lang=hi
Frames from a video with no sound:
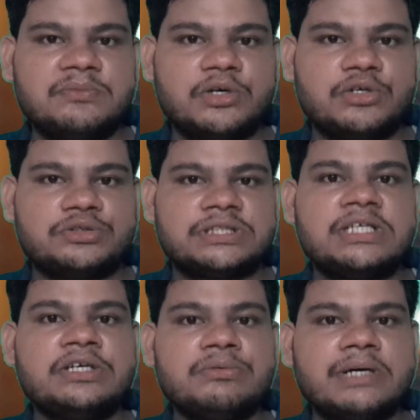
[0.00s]
करोड़
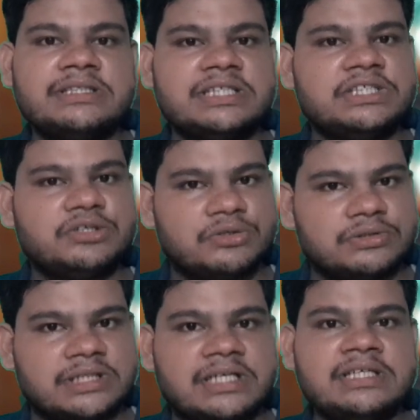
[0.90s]
से वन
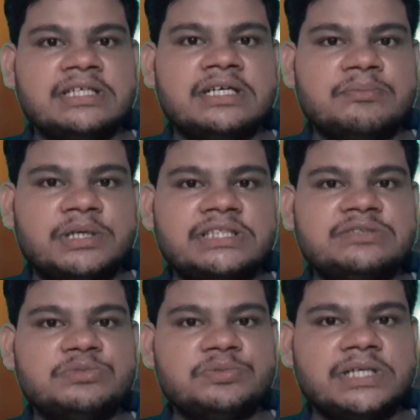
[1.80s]
करोड़ था पर
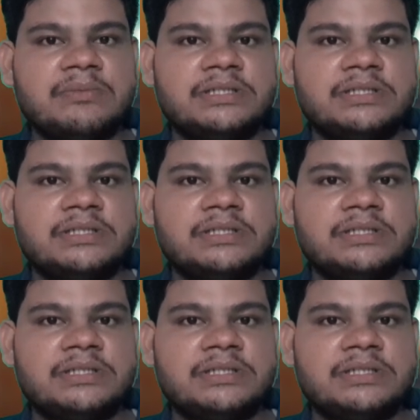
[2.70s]
इस मूवी का